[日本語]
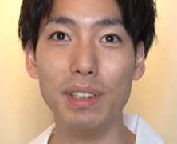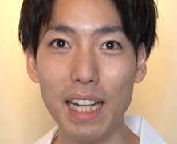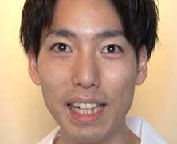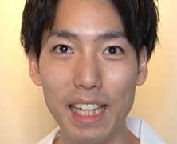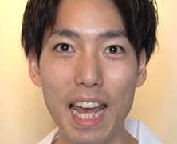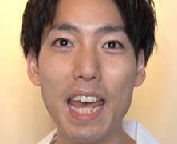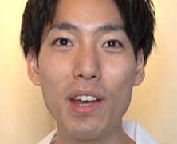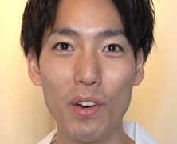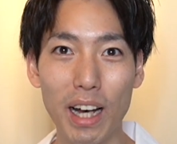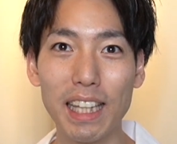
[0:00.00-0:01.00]
胸に栄
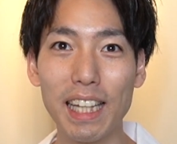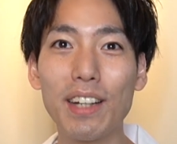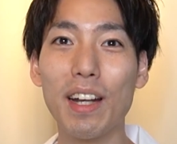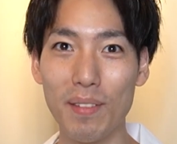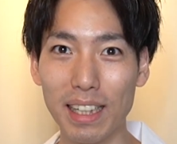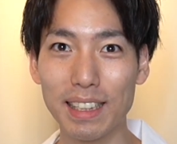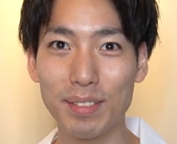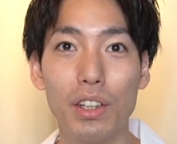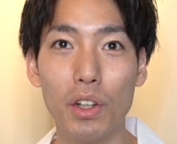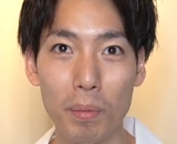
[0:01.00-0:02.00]
養を与えてくれま
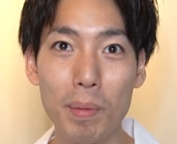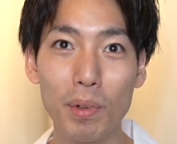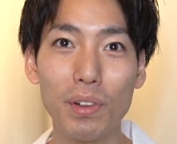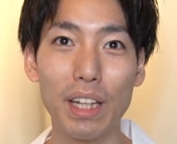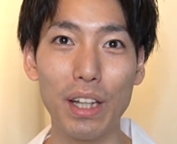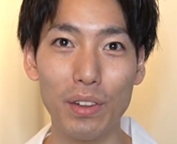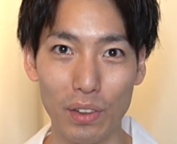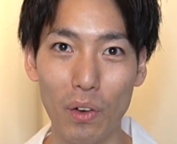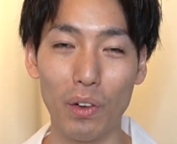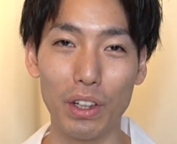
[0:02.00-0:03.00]
す。飲み物でいうと